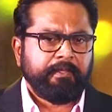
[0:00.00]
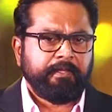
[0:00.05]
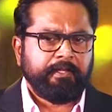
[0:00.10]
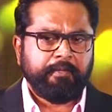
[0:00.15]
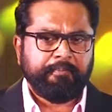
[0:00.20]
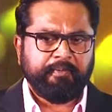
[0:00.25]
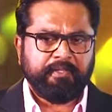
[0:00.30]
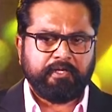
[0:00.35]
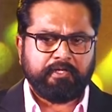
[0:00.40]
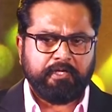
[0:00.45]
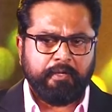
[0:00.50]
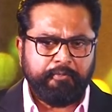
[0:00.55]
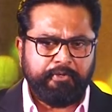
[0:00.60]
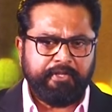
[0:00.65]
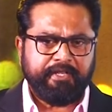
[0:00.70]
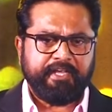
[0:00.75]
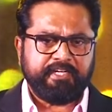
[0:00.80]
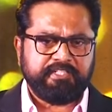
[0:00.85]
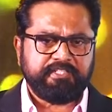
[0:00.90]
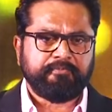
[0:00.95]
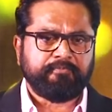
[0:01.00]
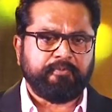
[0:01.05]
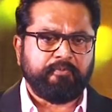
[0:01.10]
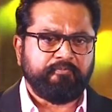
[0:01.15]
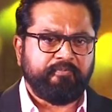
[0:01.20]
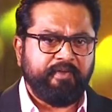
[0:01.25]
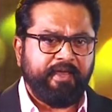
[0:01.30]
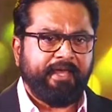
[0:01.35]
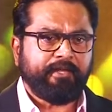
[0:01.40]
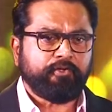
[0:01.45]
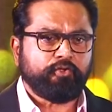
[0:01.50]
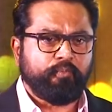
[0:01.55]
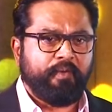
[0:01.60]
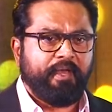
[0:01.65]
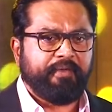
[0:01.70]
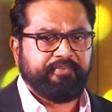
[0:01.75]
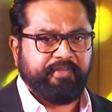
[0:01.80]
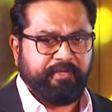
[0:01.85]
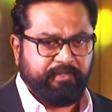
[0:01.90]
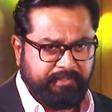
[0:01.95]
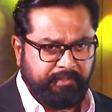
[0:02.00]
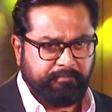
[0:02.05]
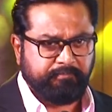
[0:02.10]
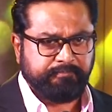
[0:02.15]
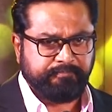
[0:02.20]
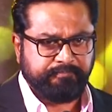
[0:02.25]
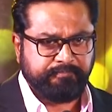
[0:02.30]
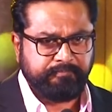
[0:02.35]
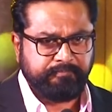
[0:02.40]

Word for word: இன்றைக்கி வந்து கம்யூனிகேஷன் ஃப்ரம் வேர் டு வேர் வி ஹவ் கம்